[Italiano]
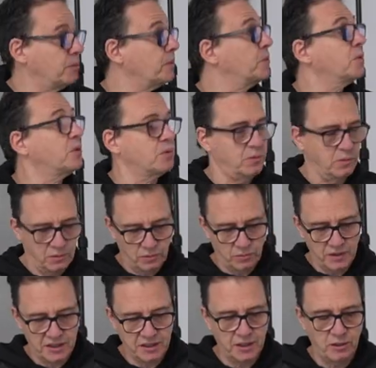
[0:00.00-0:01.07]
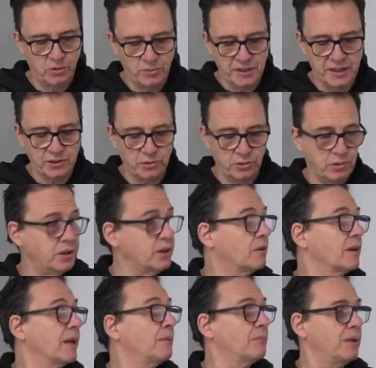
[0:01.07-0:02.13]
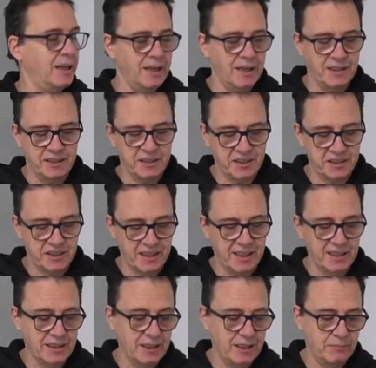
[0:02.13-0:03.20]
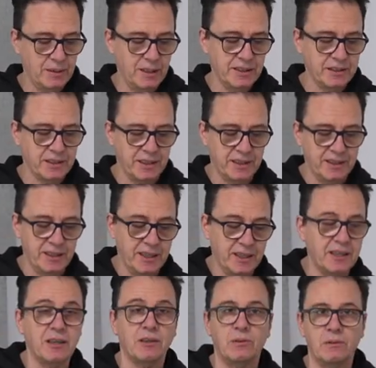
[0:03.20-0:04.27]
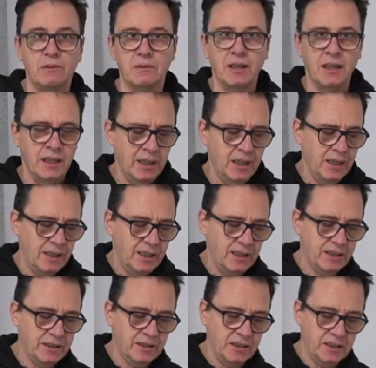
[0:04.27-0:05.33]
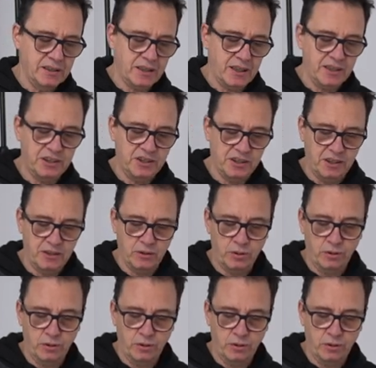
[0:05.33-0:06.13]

proprio con questi illuminatori, con la ML60, la ML30 e anche con la D300